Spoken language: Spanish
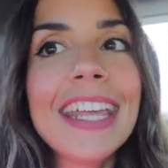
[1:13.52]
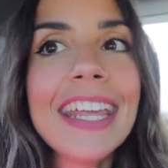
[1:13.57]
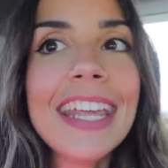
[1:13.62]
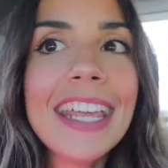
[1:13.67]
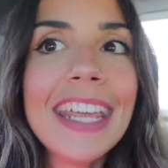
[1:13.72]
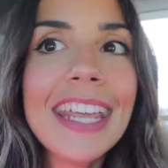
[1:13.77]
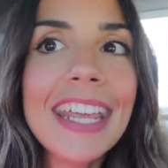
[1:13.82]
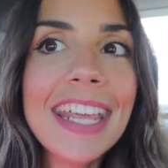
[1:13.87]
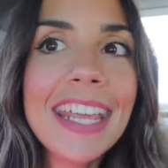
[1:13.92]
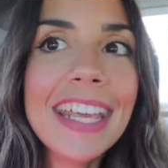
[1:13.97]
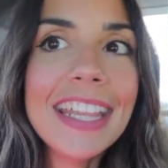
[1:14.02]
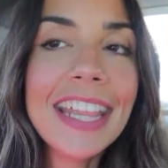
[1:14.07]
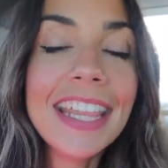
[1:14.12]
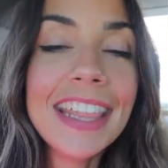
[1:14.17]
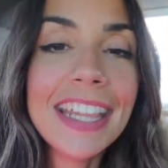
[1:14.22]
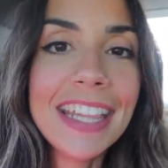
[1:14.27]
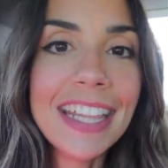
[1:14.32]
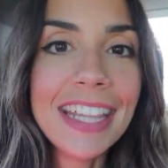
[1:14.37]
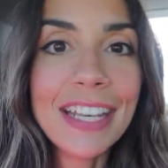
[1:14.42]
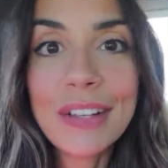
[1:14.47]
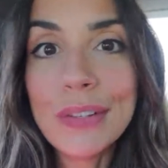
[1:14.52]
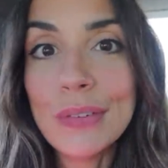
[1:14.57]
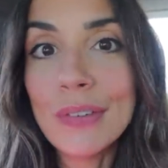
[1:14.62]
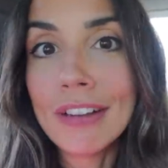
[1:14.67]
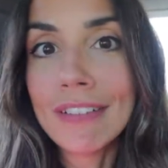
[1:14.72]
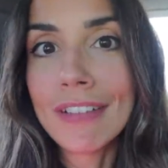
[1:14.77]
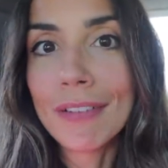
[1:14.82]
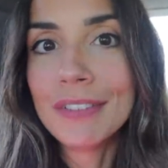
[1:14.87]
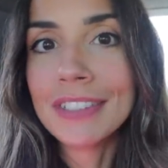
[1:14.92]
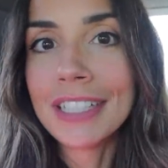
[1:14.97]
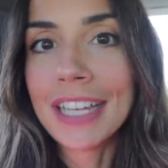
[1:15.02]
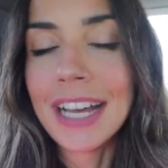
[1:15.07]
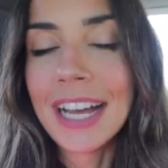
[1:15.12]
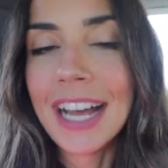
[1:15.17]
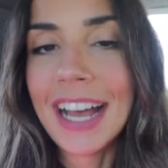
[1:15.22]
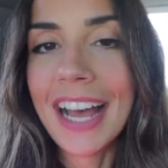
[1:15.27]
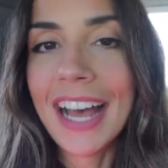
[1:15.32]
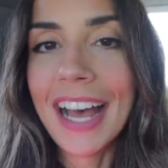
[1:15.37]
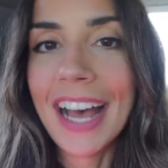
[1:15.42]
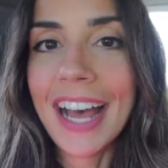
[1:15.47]
y decidir cuál vamos
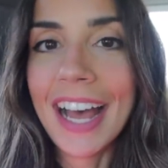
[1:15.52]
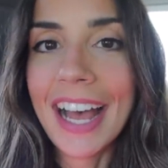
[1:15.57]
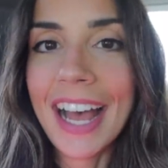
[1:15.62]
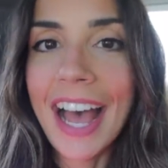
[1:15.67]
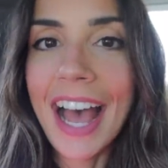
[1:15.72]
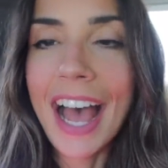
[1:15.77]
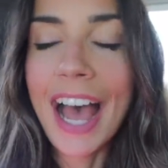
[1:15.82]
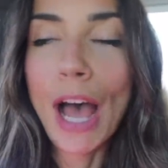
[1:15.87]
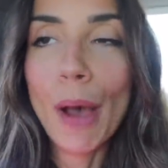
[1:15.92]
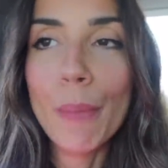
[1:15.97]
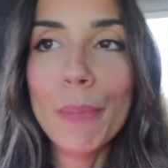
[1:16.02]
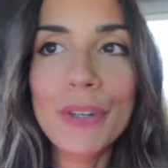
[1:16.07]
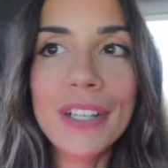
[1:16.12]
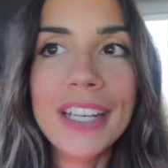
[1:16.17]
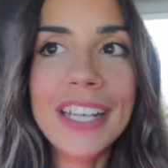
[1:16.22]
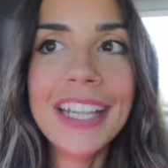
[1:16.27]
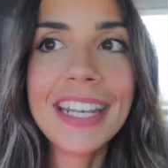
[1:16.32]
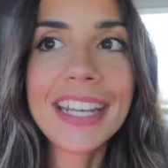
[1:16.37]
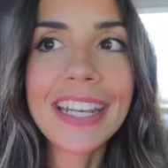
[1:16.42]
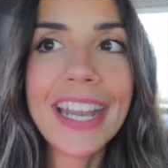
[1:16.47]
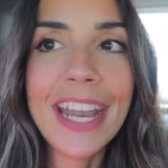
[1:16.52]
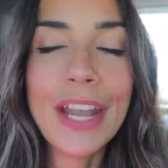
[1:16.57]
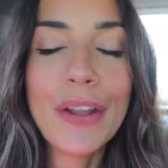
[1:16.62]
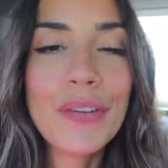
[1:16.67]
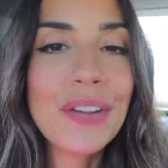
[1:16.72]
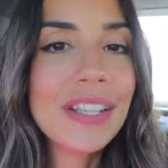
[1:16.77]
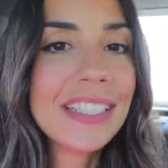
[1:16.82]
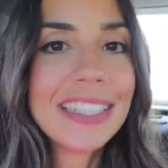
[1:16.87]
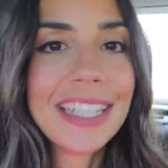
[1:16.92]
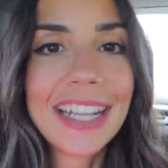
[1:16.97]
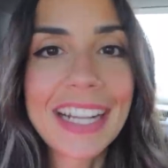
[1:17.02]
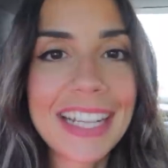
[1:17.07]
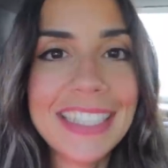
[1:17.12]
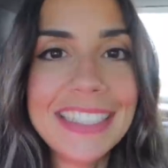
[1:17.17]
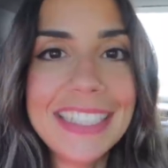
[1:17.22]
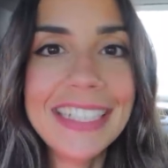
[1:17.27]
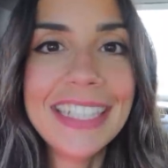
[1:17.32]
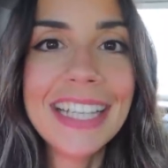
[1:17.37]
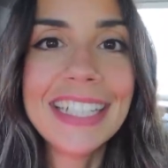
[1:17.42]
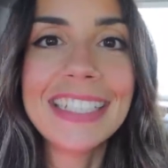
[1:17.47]
a, poner en nuestra
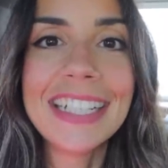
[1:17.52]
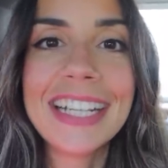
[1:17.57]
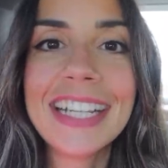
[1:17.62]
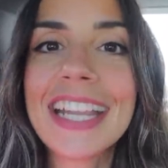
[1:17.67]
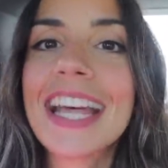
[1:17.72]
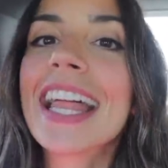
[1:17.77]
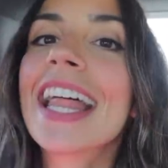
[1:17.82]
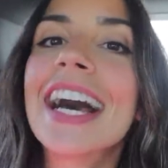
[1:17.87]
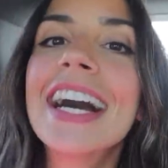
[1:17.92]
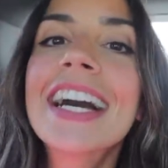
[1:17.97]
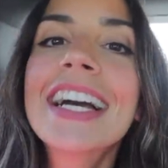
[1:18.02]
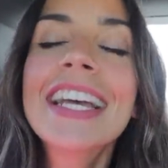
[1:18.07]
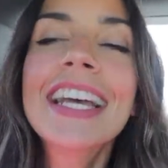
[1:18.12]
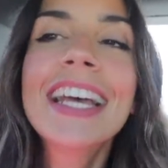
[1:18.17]
casita, así que nada,